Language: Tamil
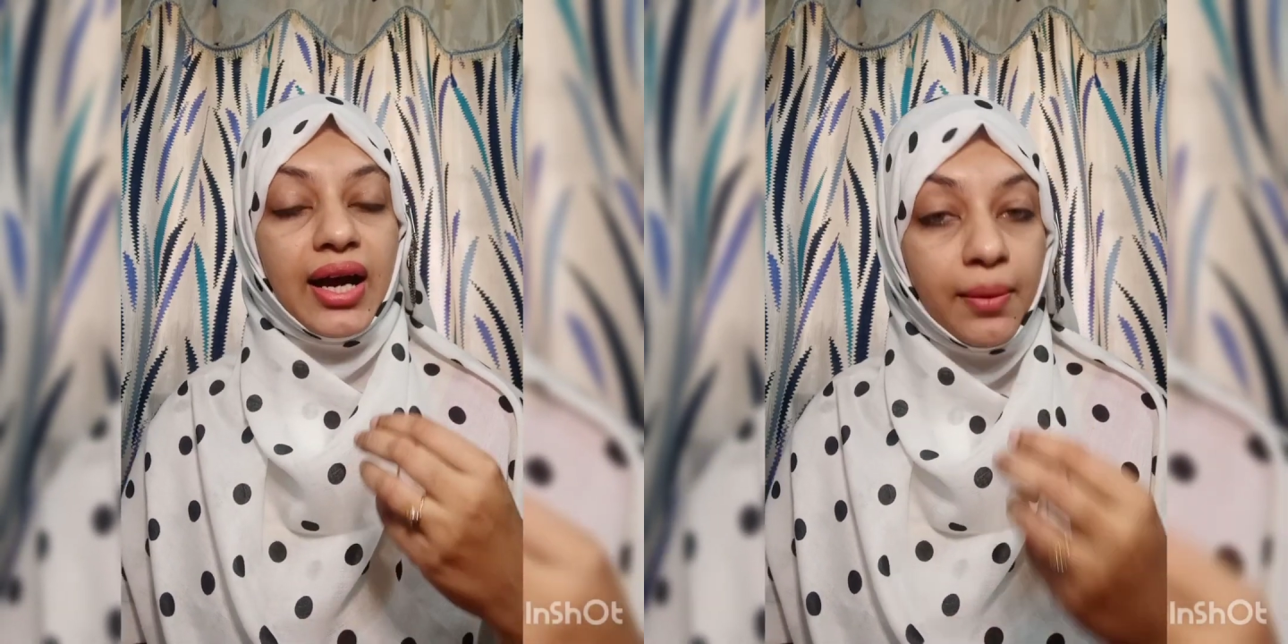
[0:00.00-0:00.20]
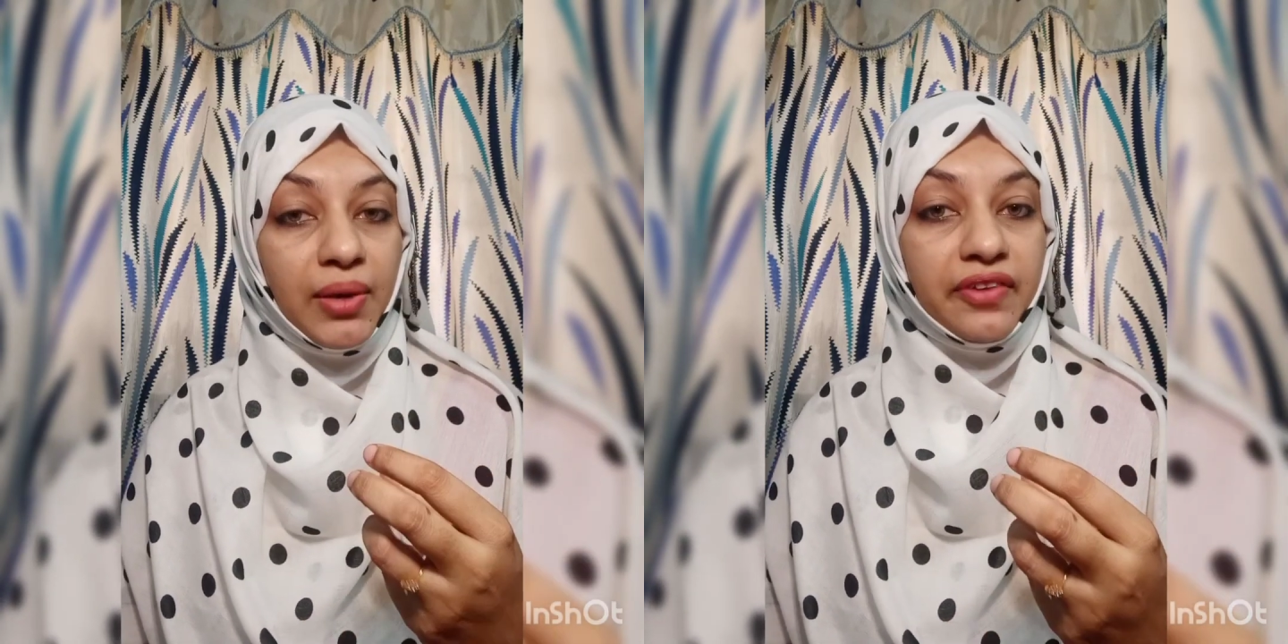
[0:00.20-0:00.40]

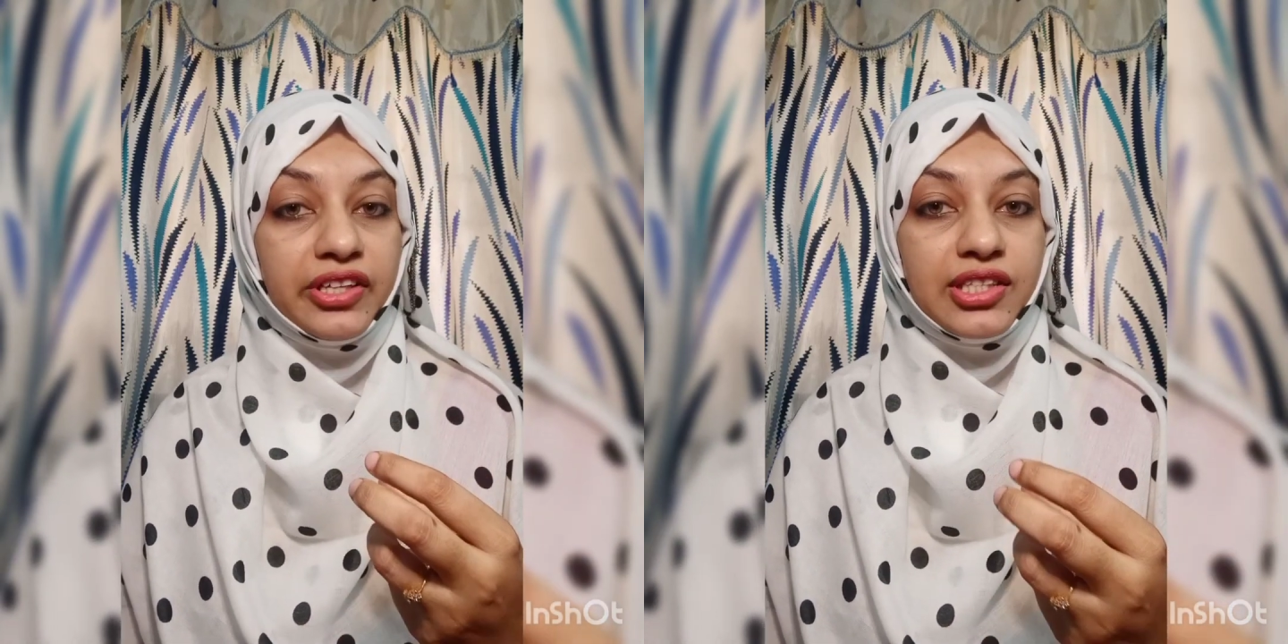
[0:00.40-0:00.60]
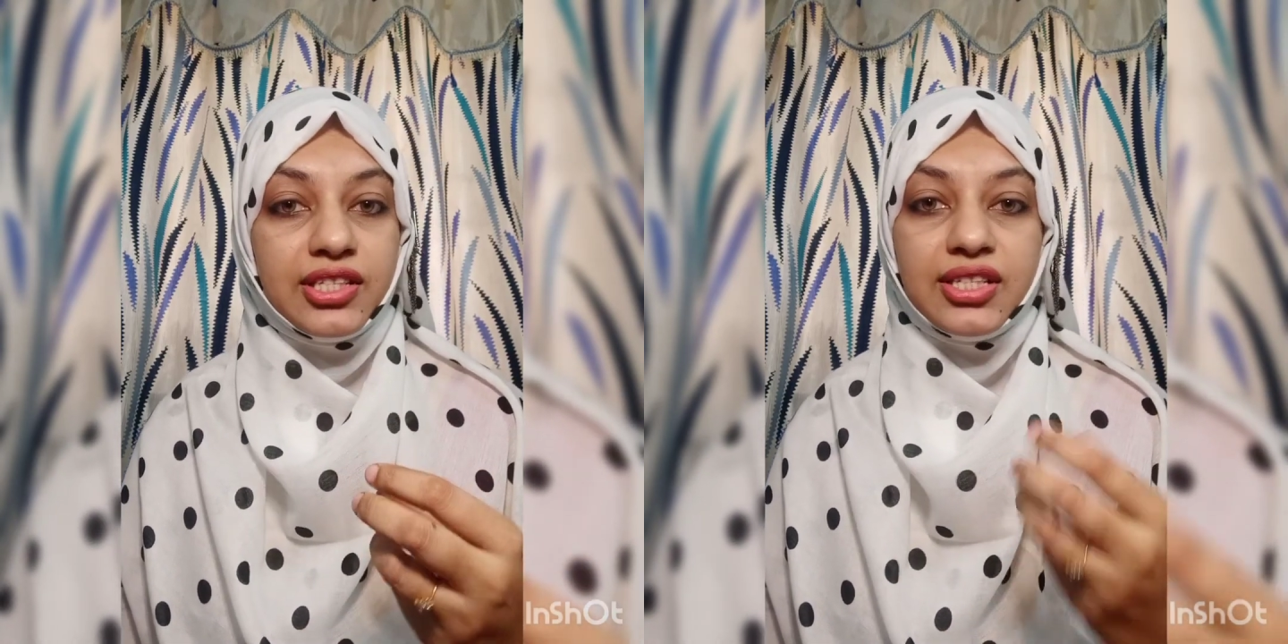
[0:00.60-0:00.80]
ஆம்ல
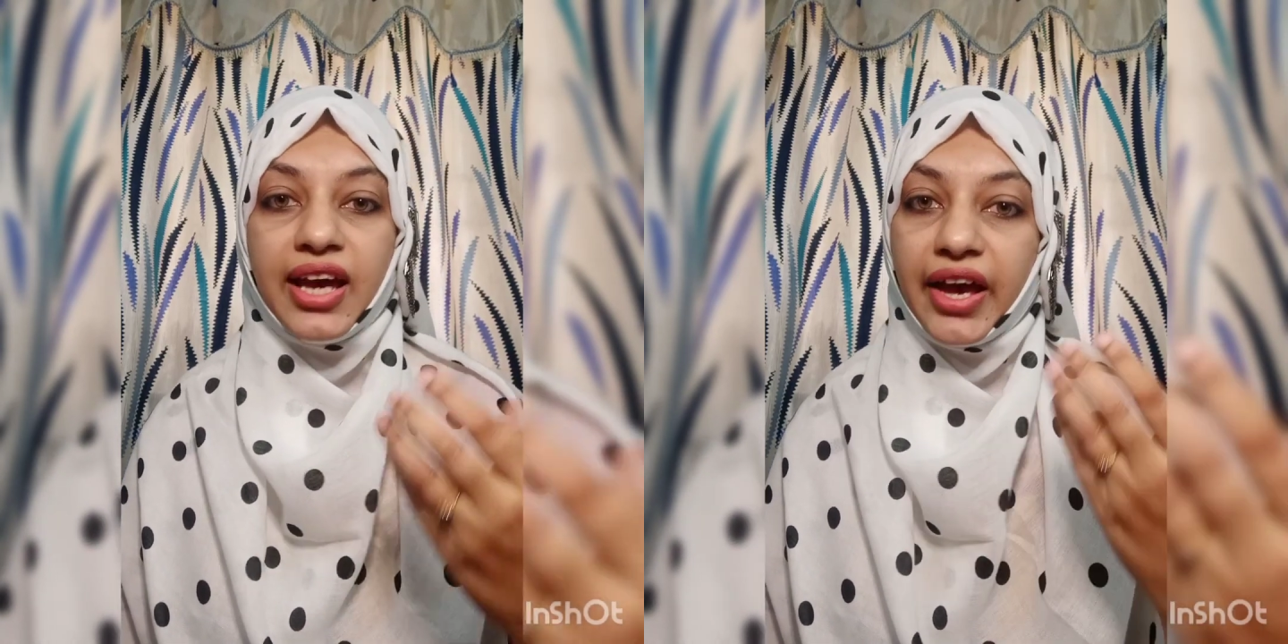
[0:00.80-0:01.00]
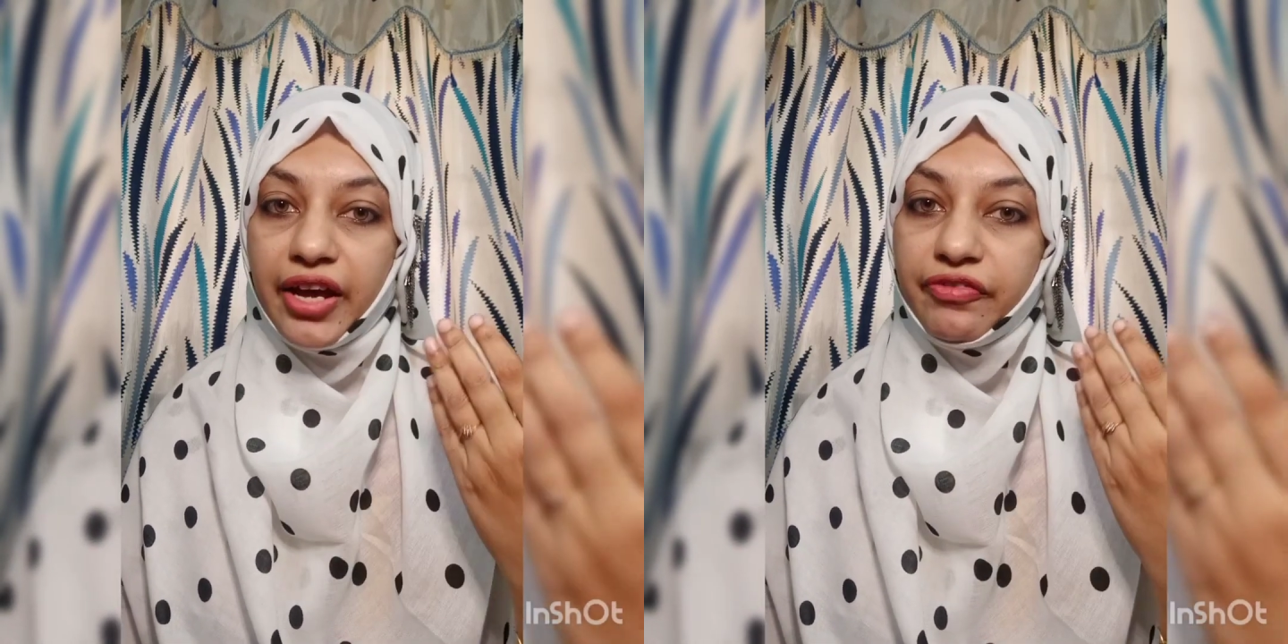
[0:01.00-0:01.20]
வந்துட்டு
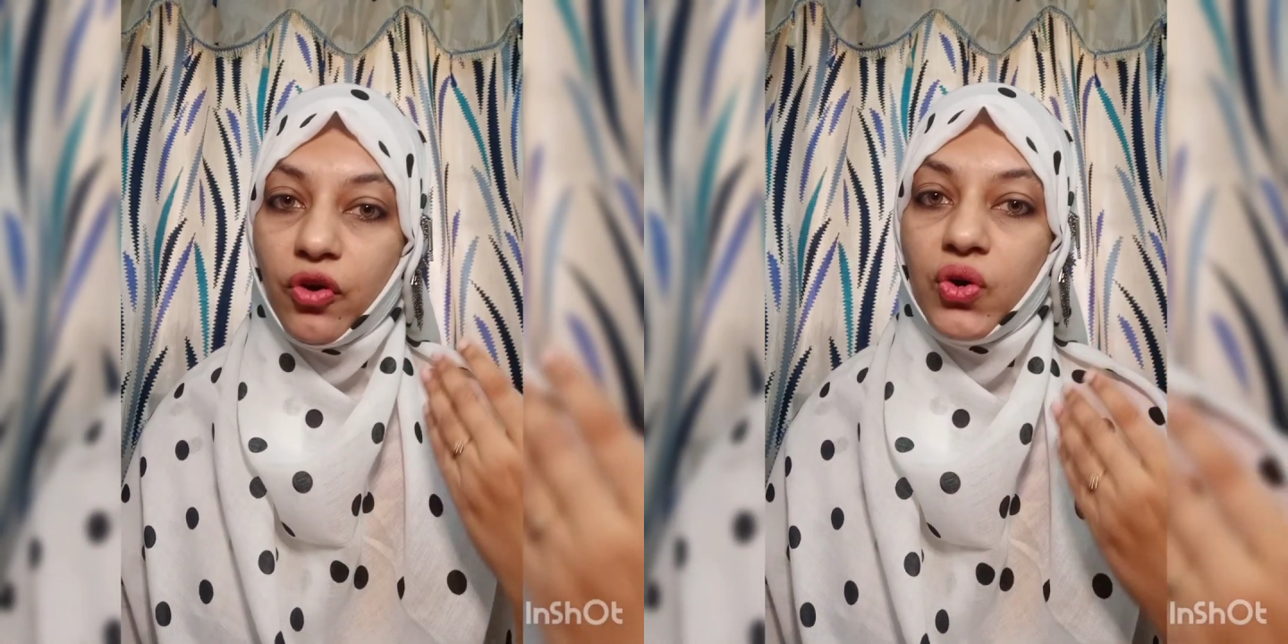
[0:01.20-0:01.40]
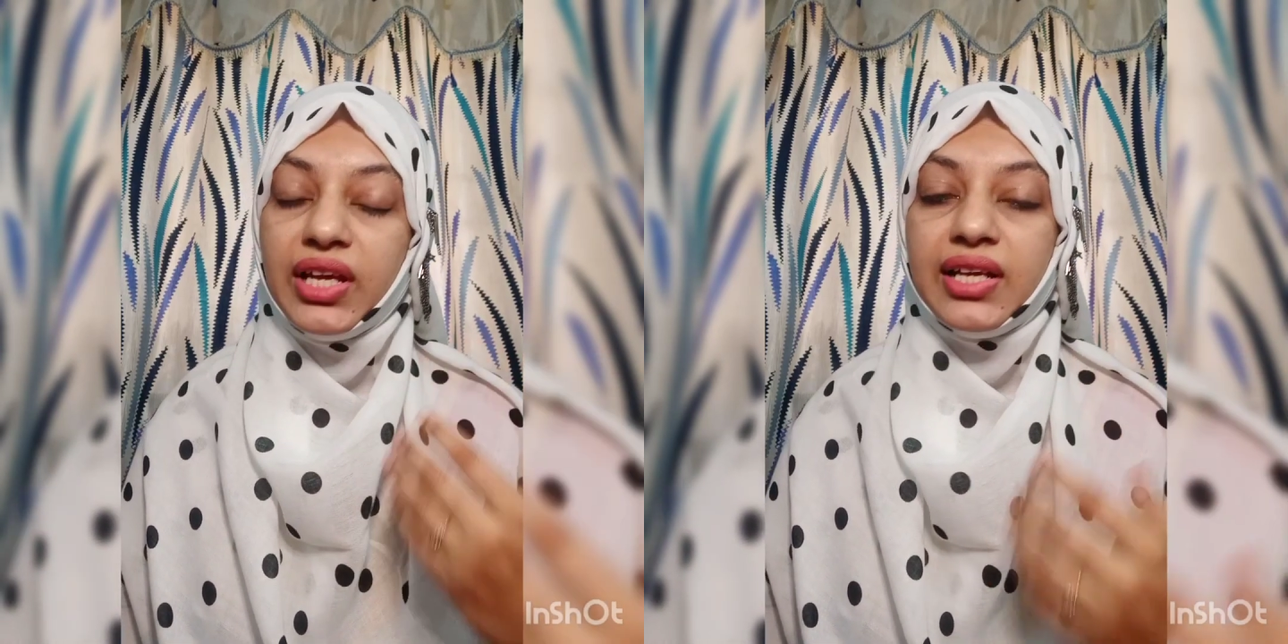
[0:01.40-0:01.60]
ஹேர்
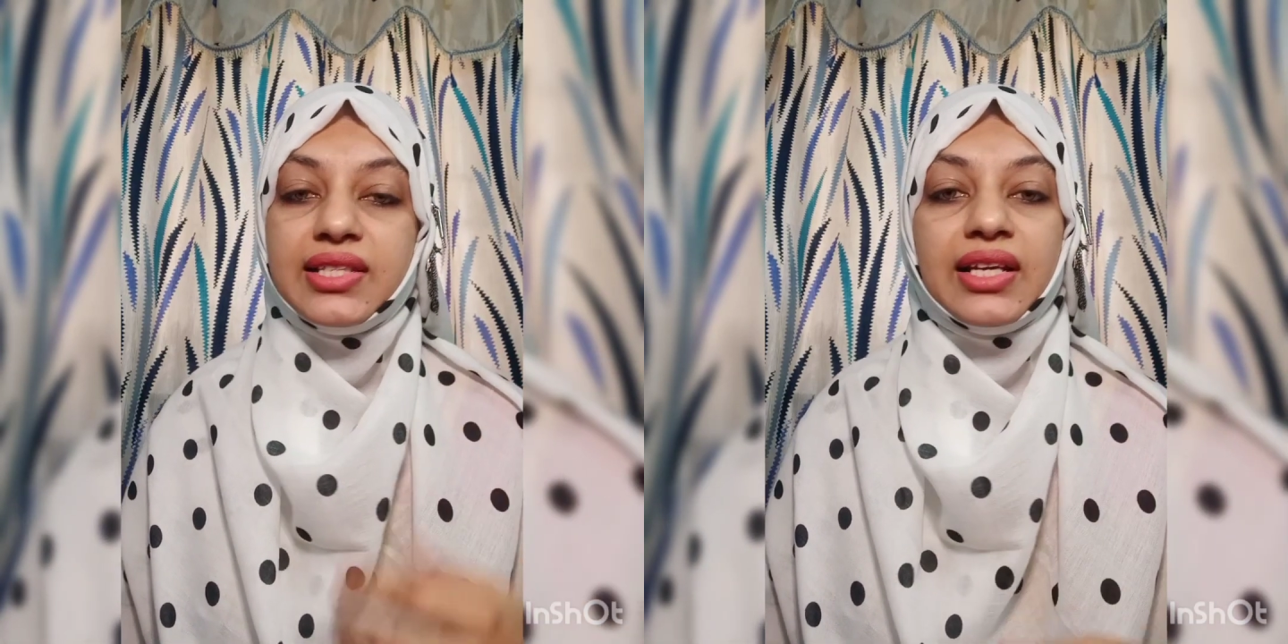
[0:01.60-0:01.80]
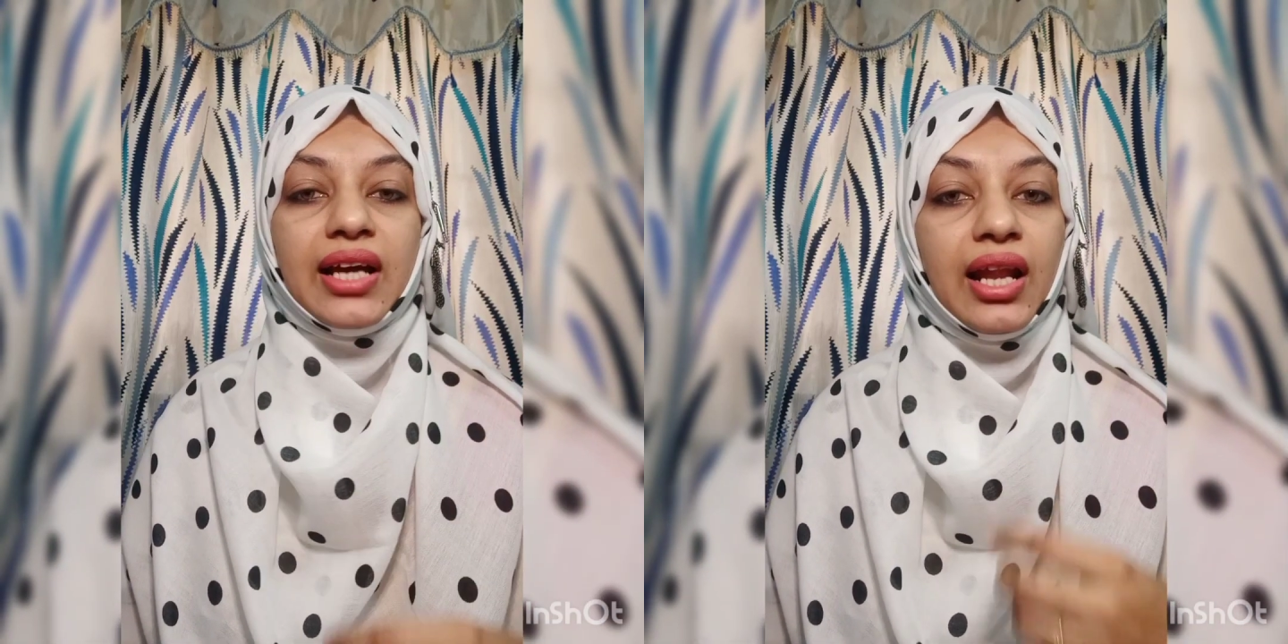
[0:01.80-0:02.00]

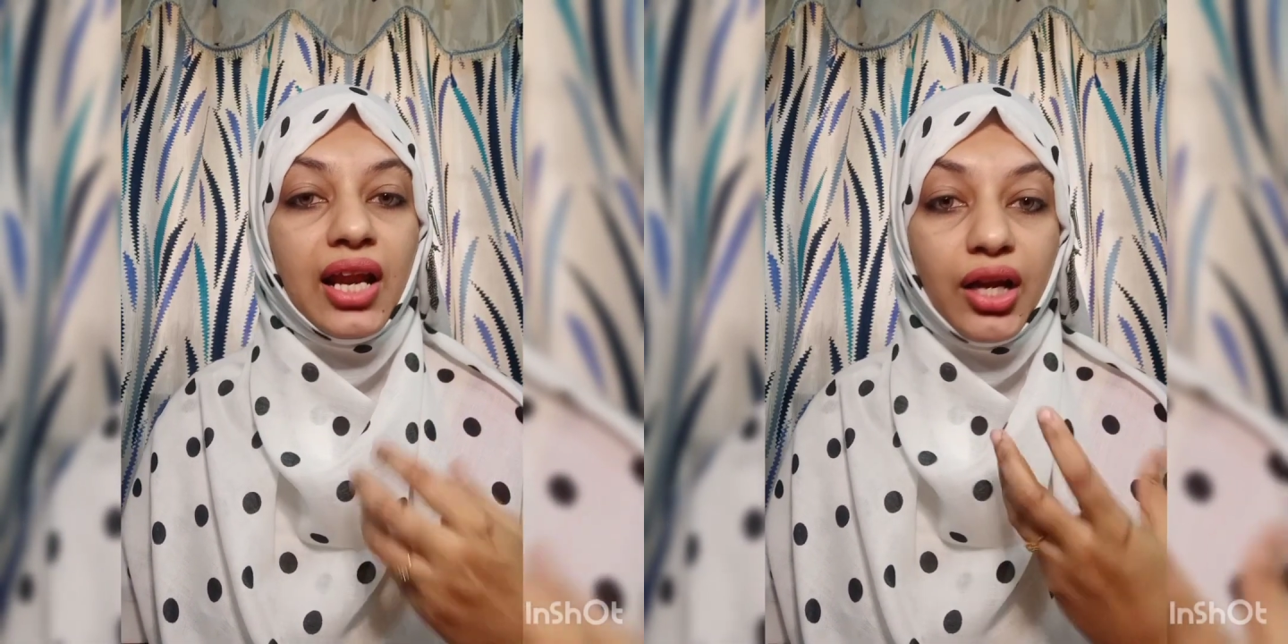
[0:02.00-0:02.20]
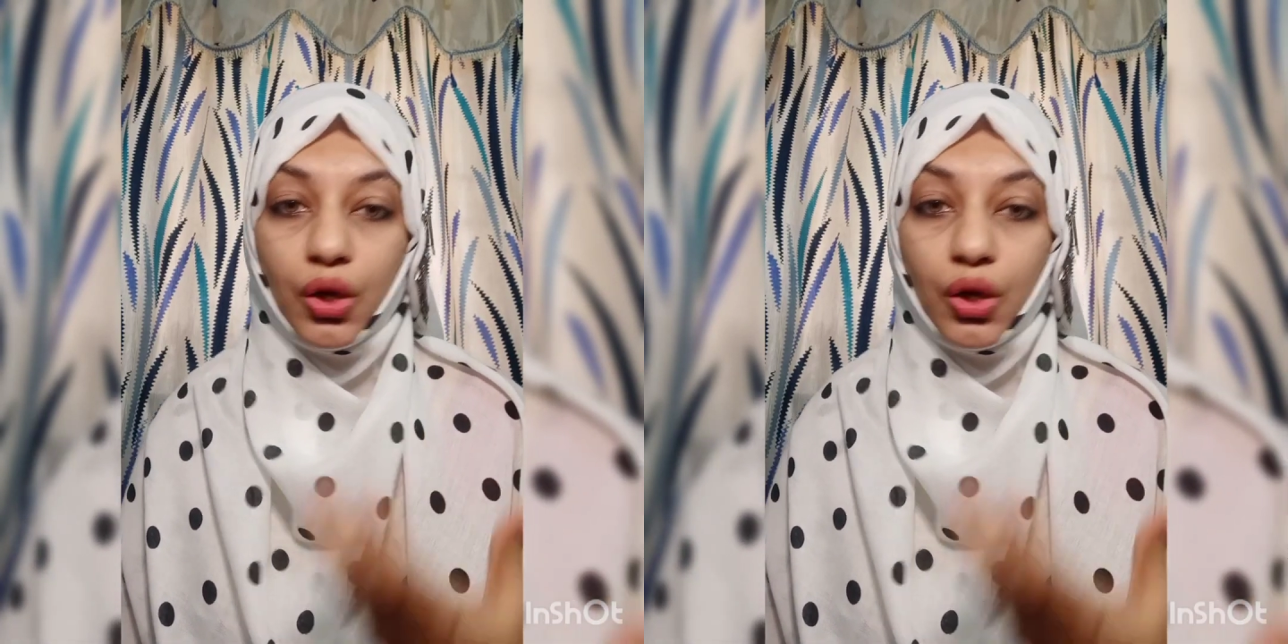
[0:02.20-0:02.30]
ஃபாலிக்கல்ஸை நல்லா